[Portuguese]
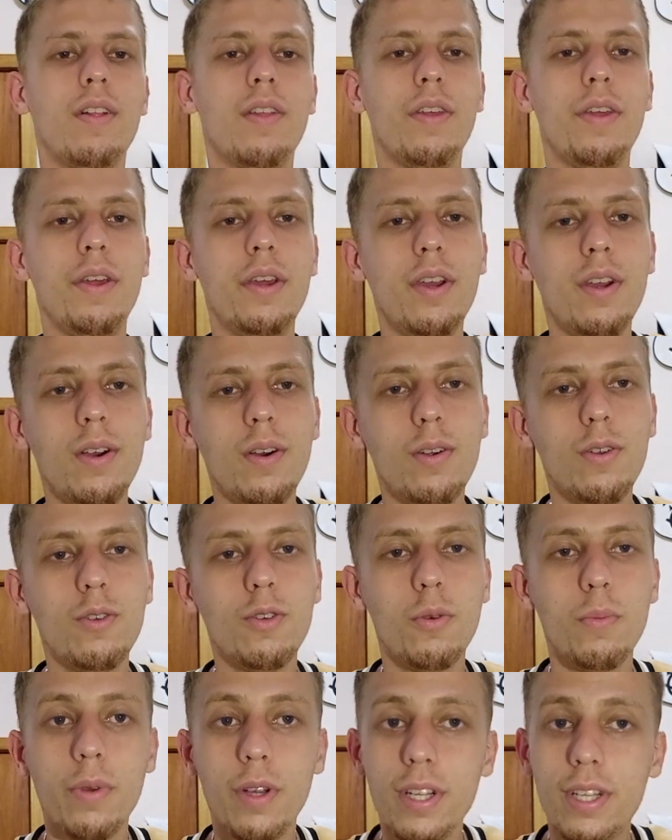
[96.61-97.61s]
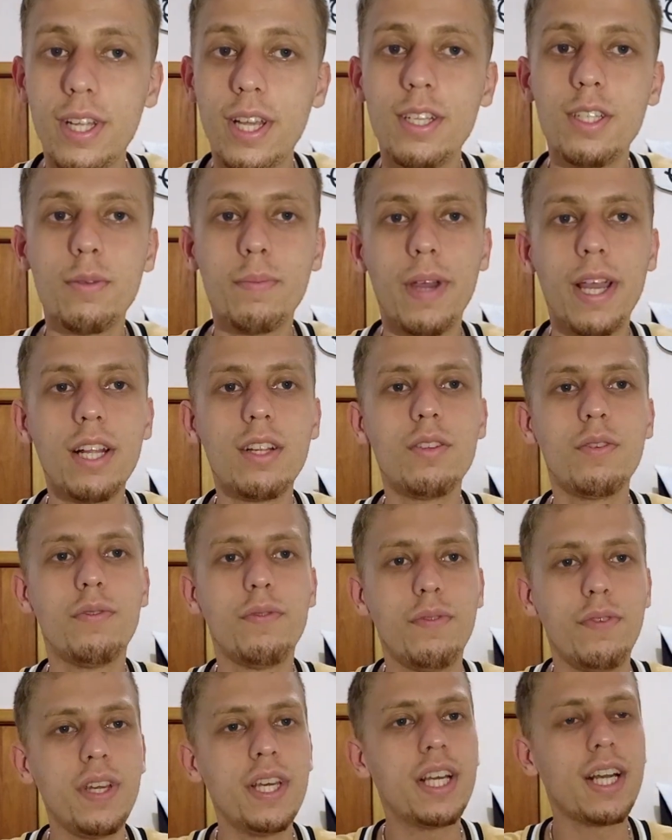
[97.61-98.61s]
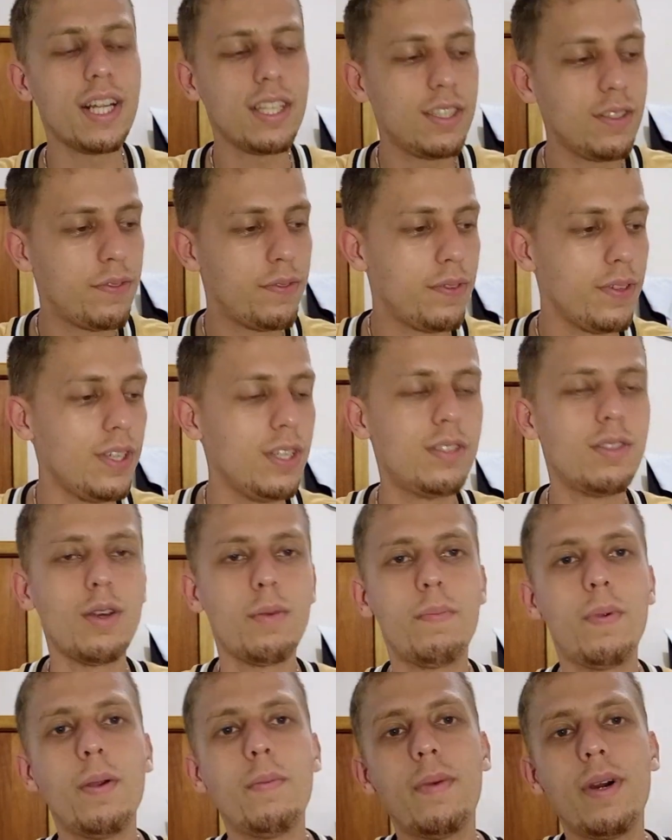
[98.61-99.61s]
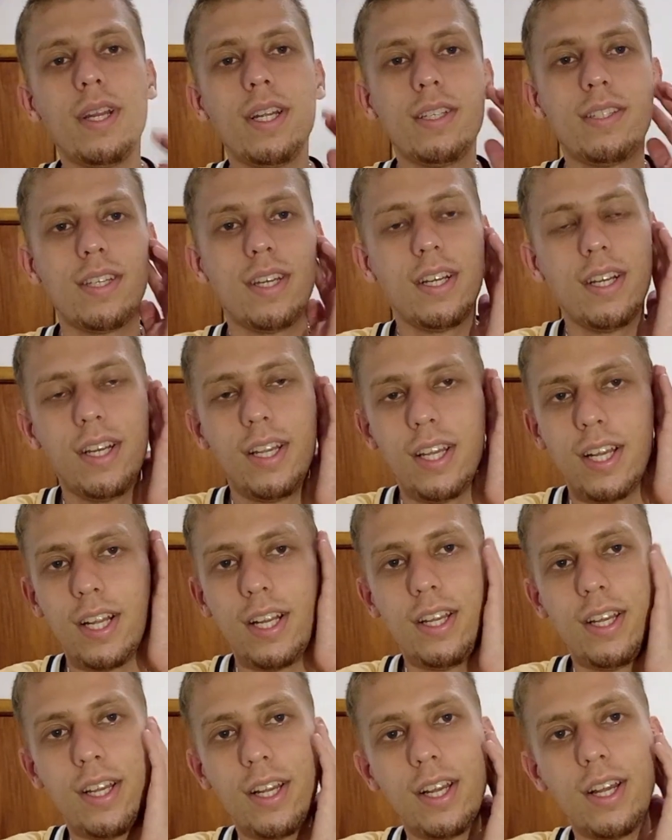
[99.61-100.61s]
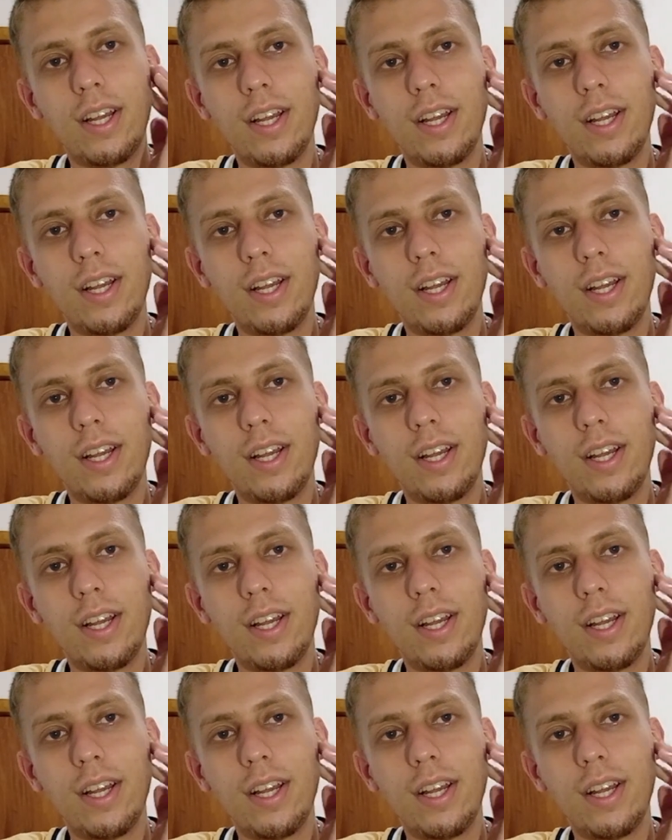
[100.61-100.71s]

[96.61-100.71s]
eu, no meu entendimento, fica difícil a permanência dele.